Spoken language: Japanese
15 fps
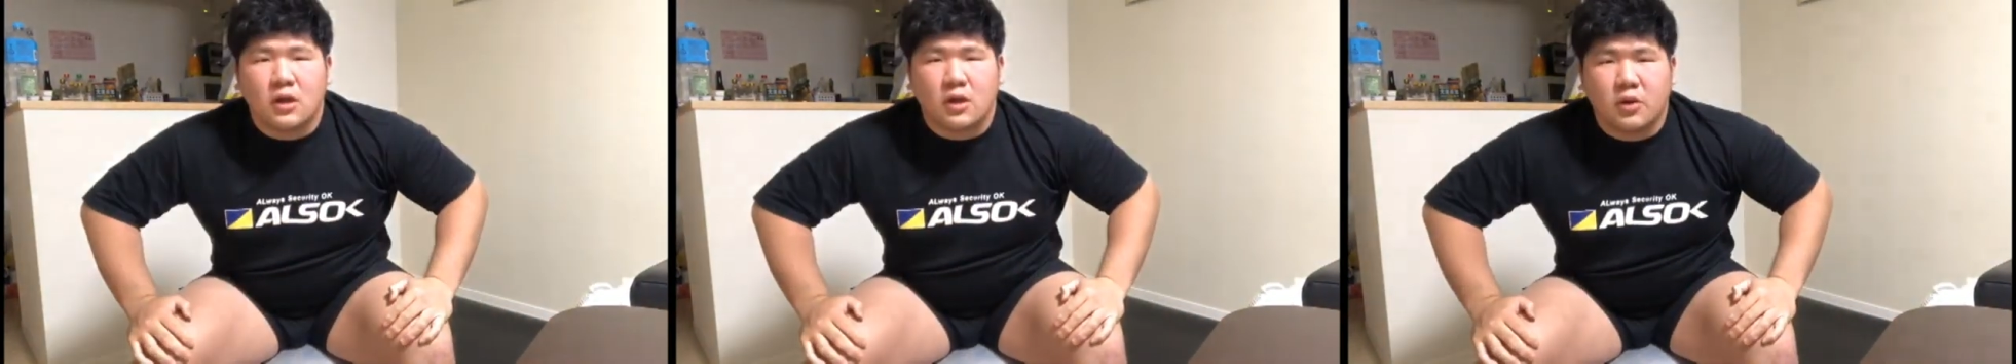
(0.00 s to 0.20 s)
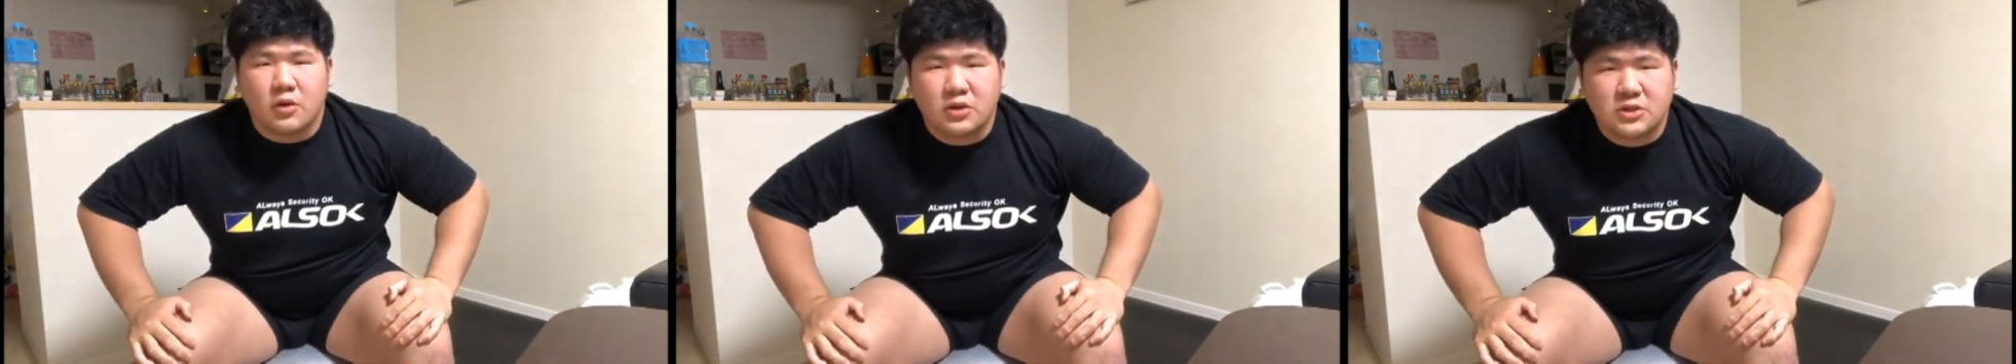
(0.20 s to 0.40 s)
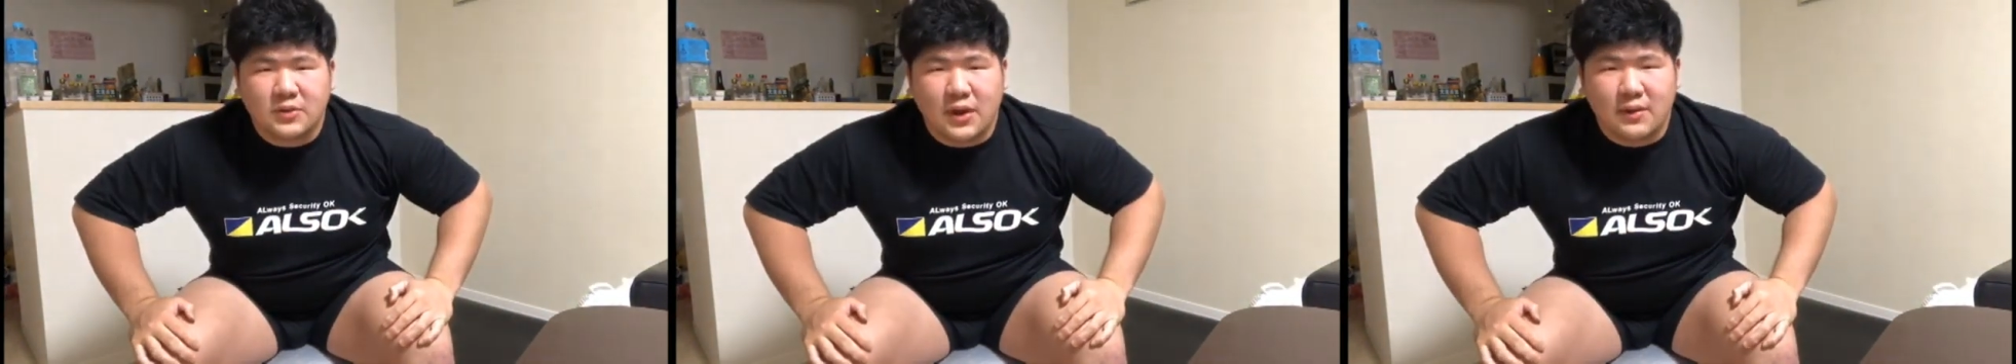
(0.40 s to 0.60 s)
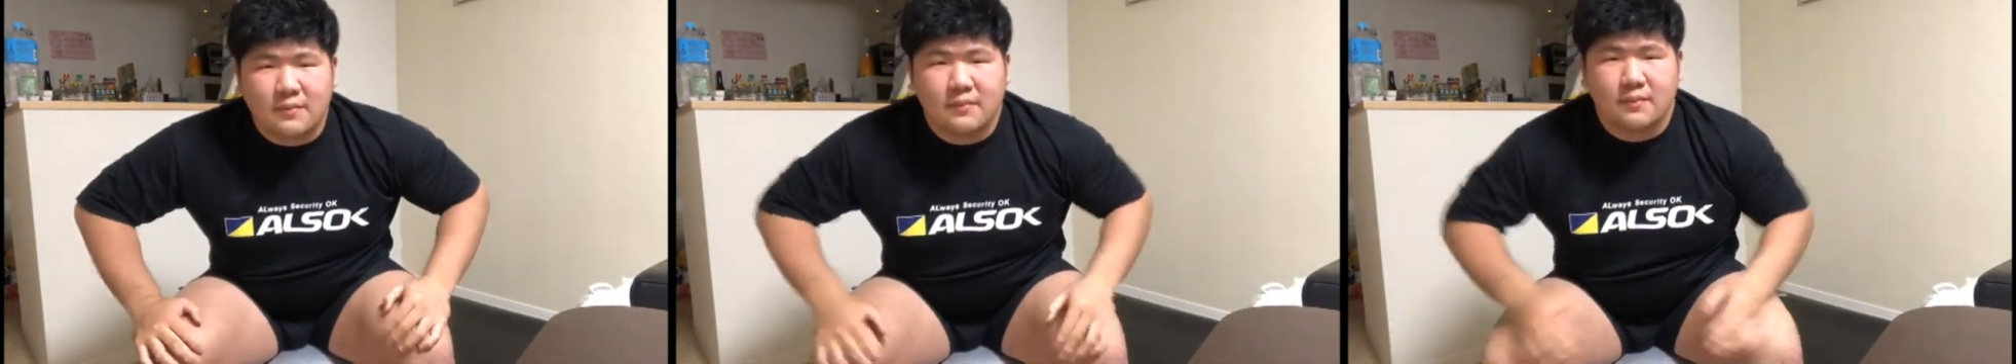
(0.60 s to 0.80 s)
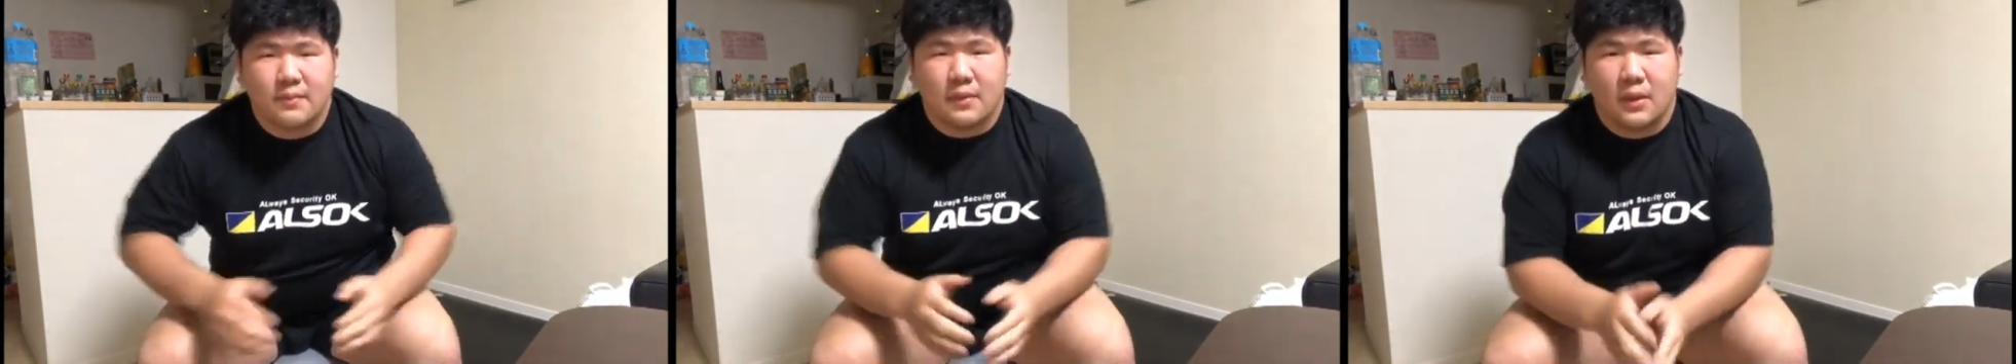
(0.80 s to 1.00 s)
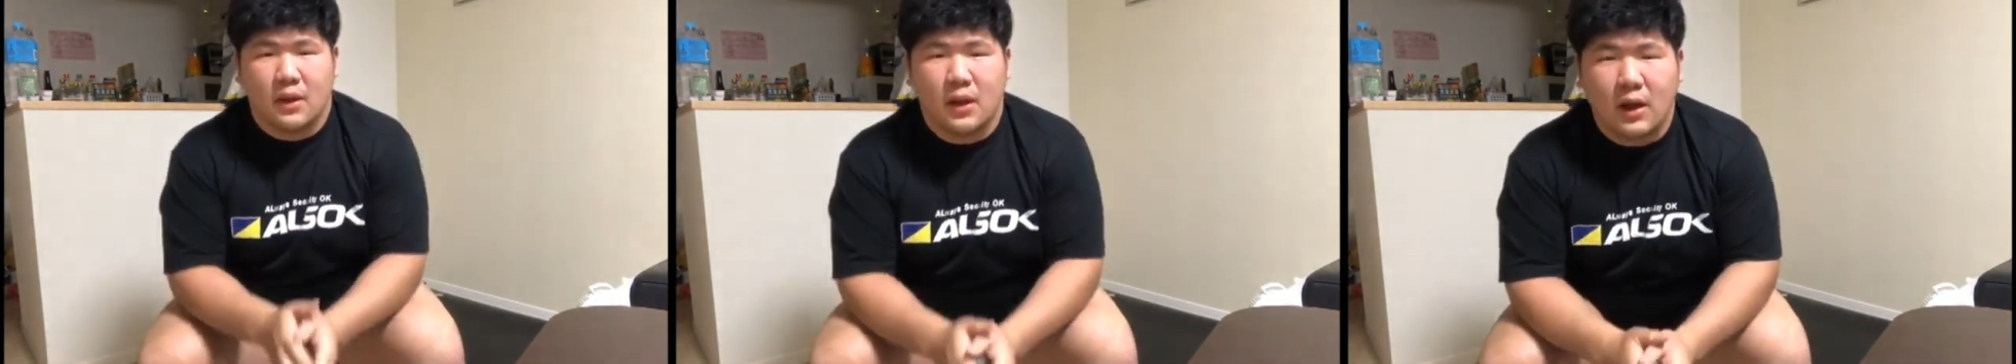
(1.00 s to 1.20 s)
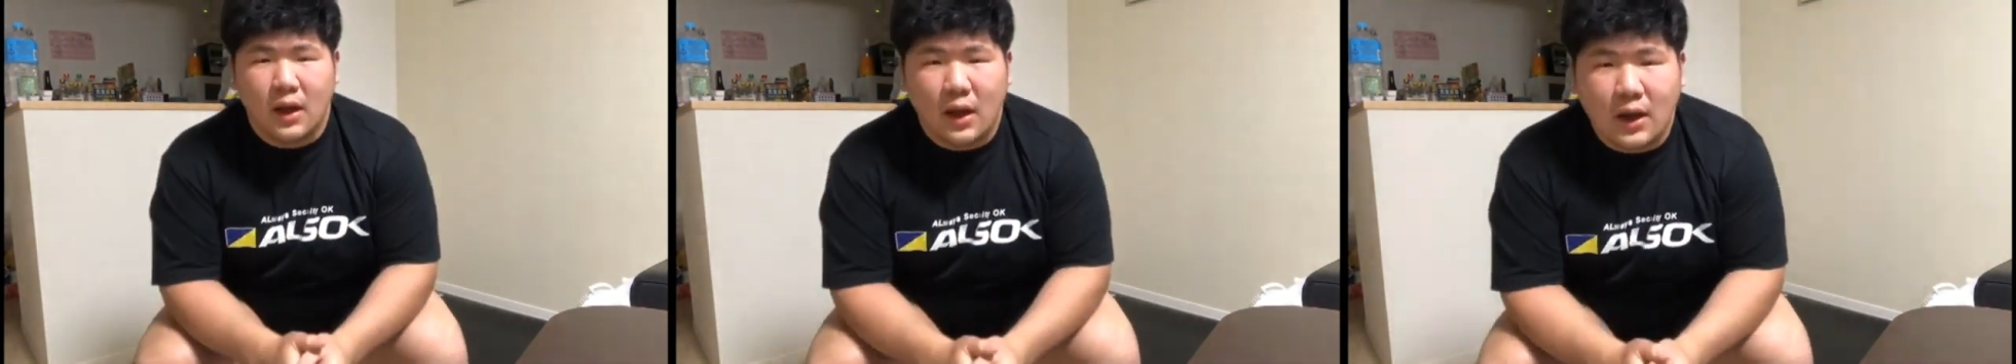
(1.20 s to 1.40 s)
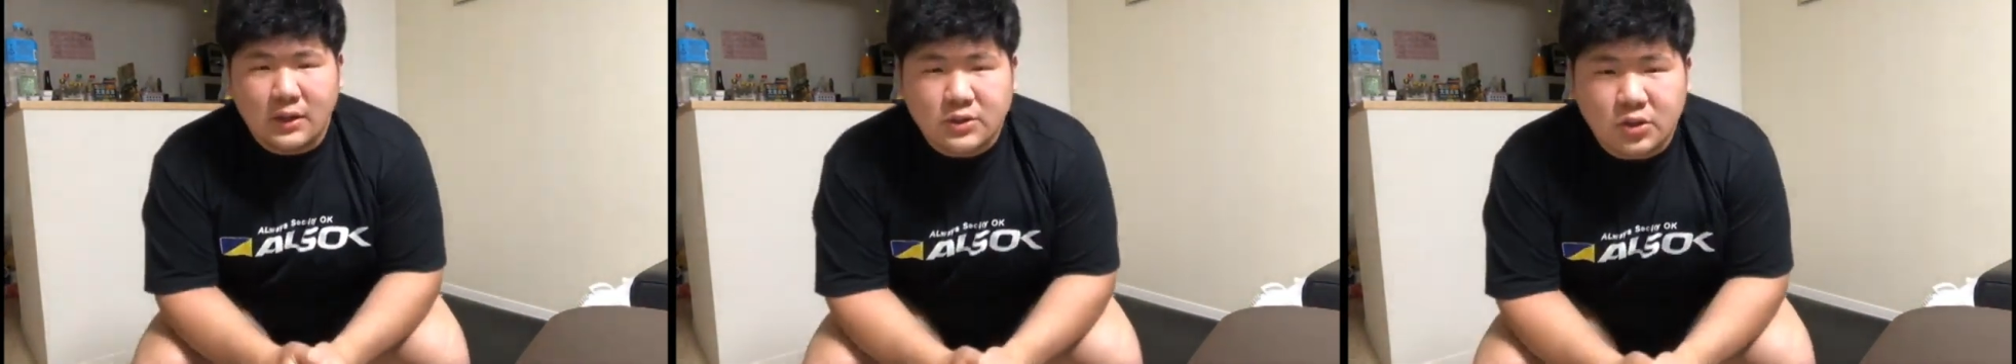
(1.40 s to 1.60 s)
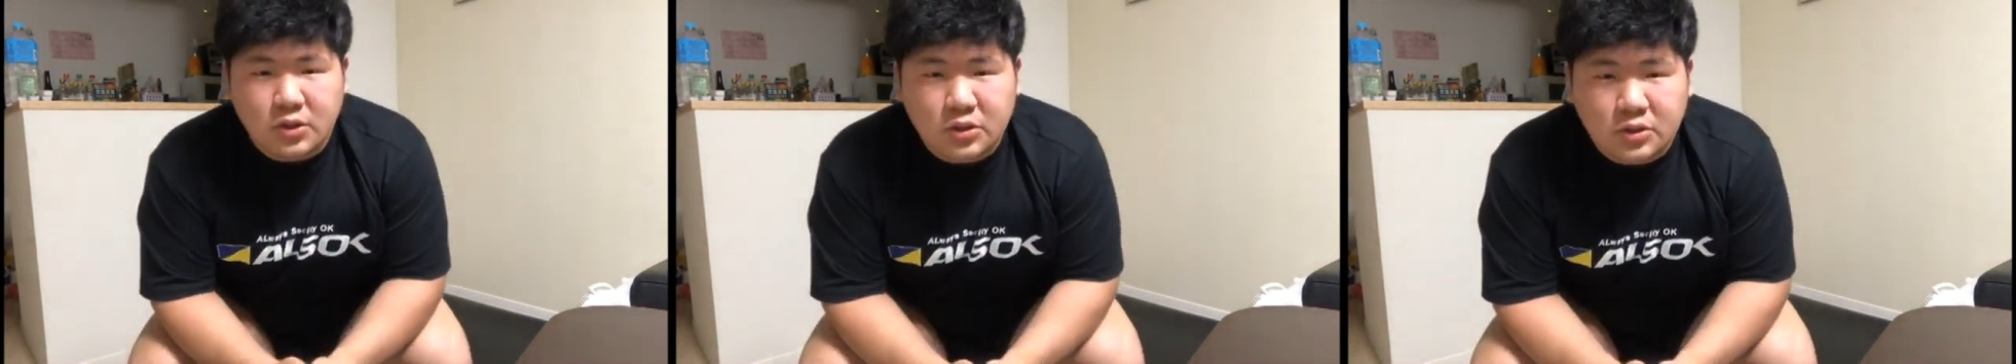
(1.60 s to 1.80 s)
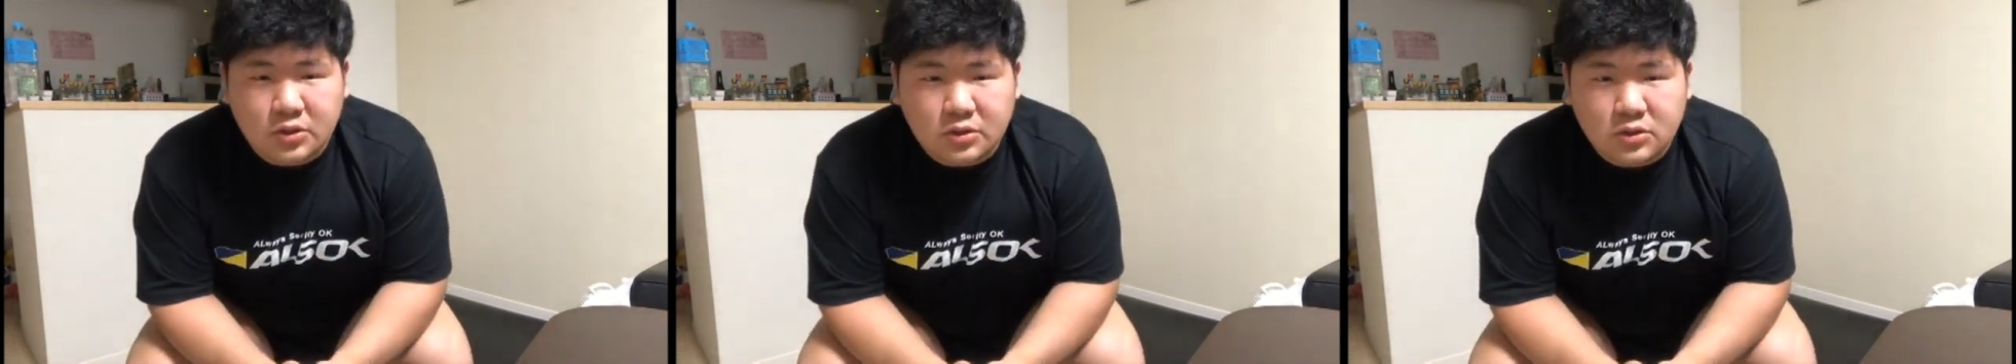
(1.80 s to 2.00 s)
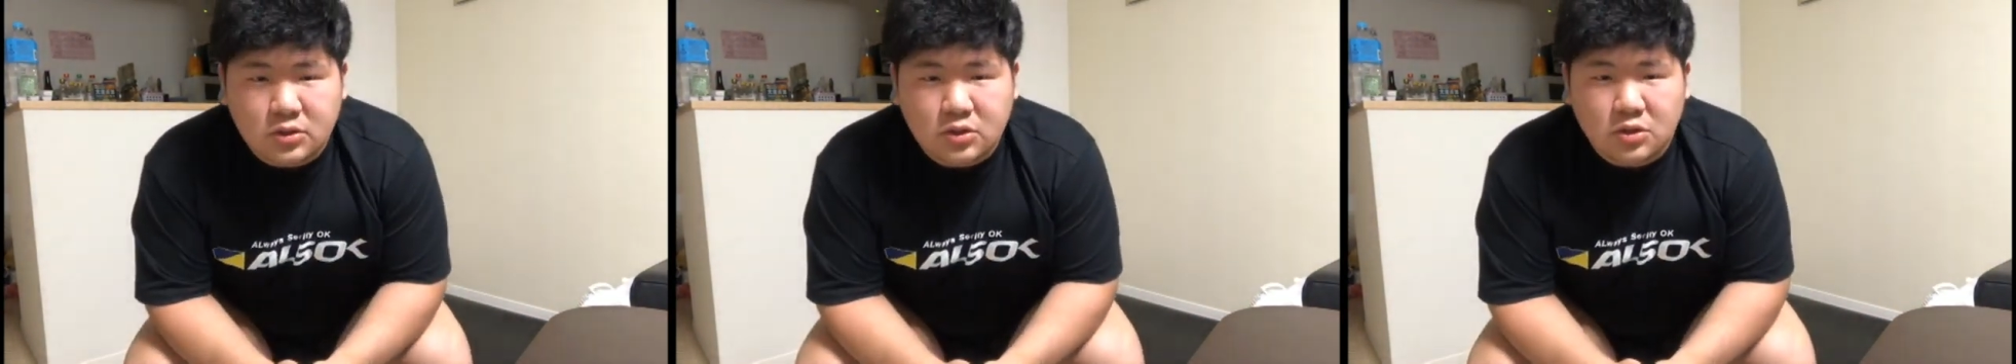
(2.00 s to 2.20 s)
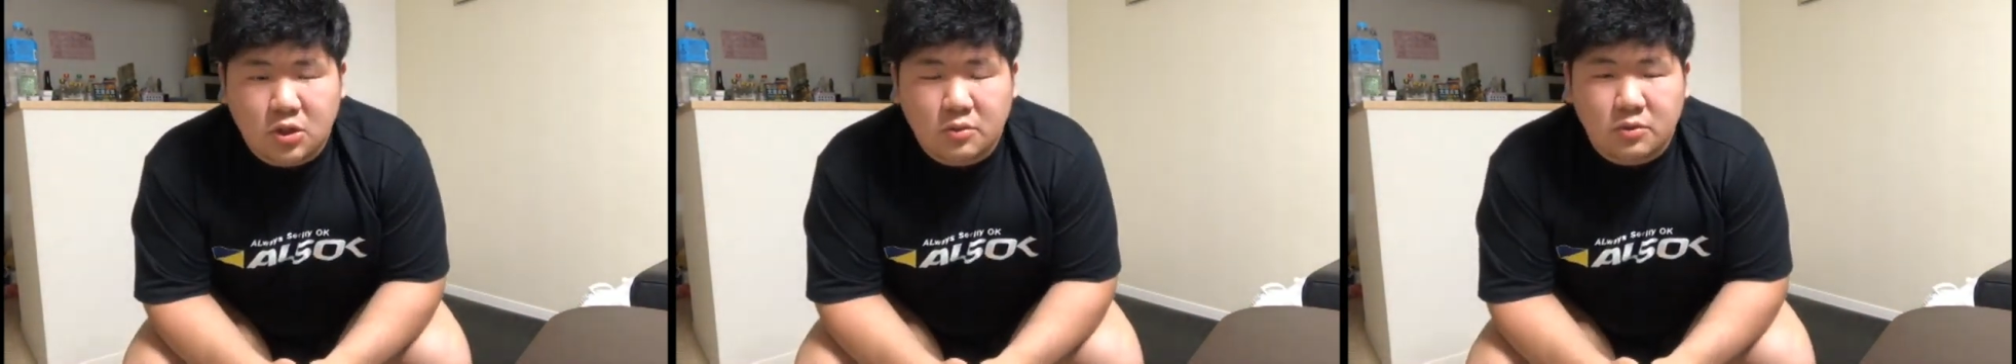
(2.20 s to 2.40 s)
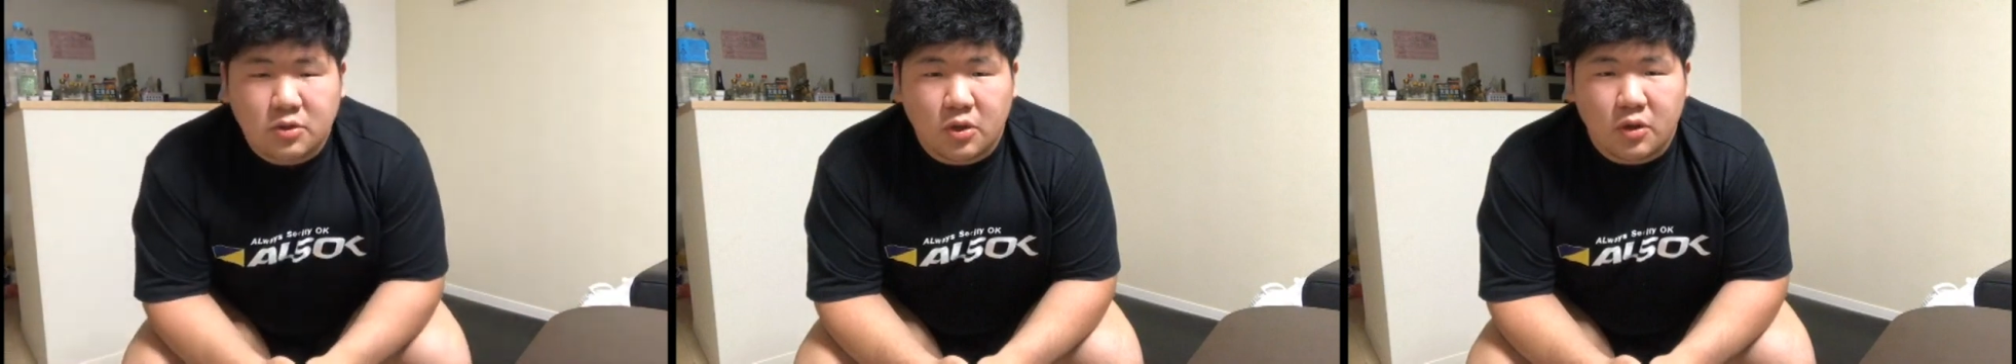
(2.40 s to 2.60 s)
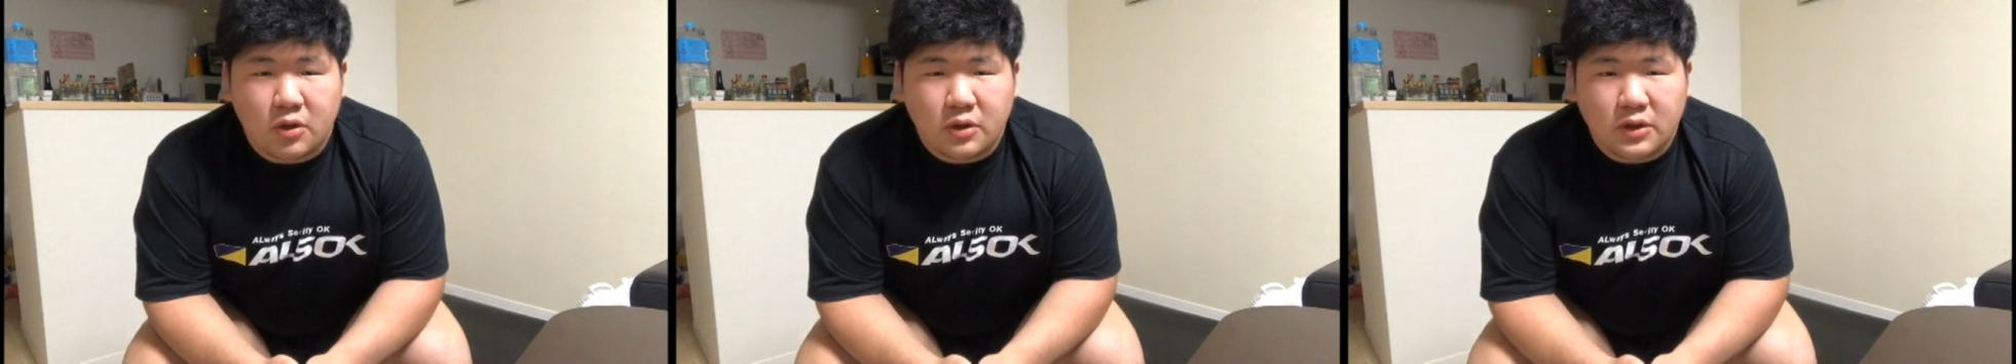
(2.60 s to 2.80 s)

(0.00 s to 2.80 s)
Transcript: こんにちは。アルソック柔道部の